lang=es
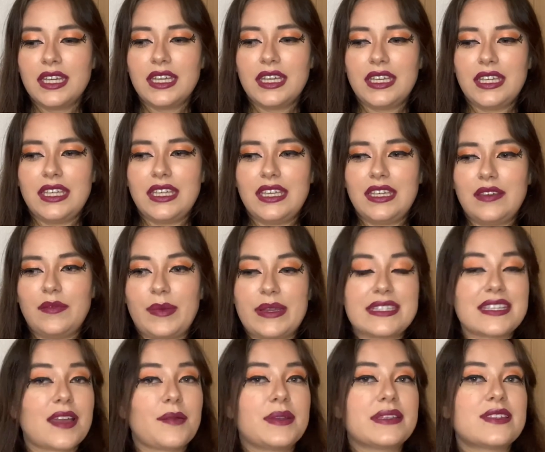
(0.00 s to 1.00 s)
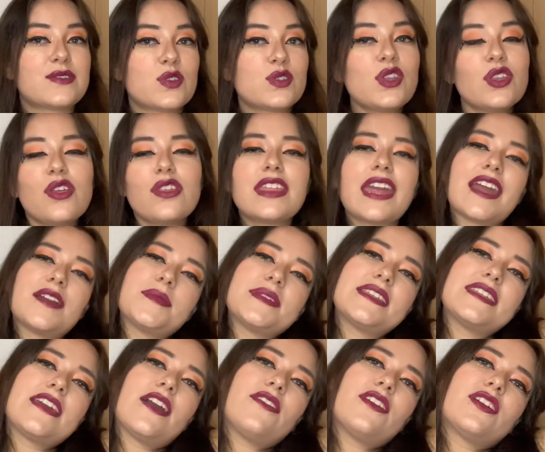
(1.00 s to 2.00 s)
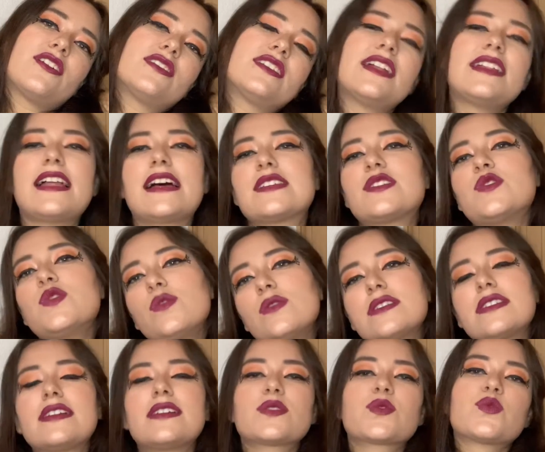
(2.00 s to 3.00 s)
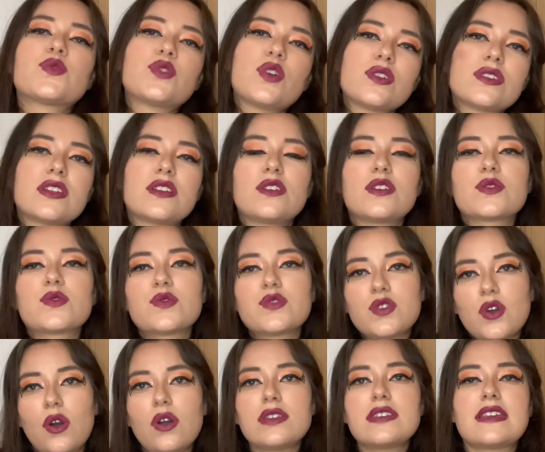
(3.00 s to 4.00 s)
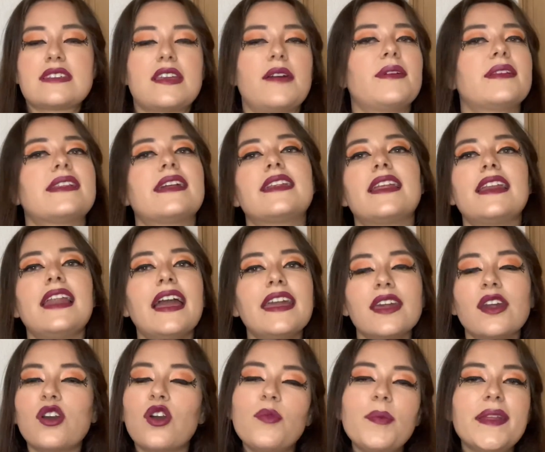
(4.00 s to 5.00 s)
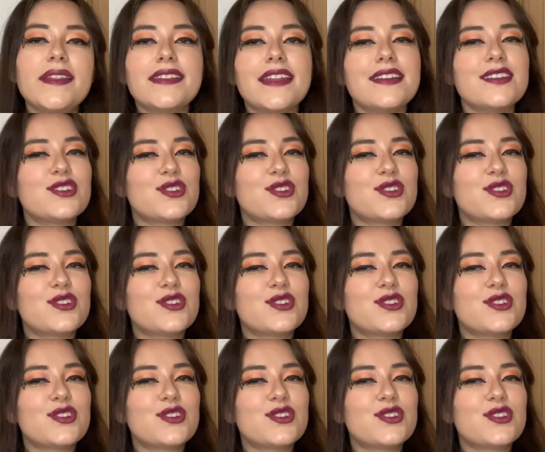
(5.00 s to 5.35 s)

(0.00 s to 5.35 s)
Y básicamente eso es todo. Díganme si ya vieron The Last Duel, si les gustó, si no les gustó, ya saben, denle like, comenten.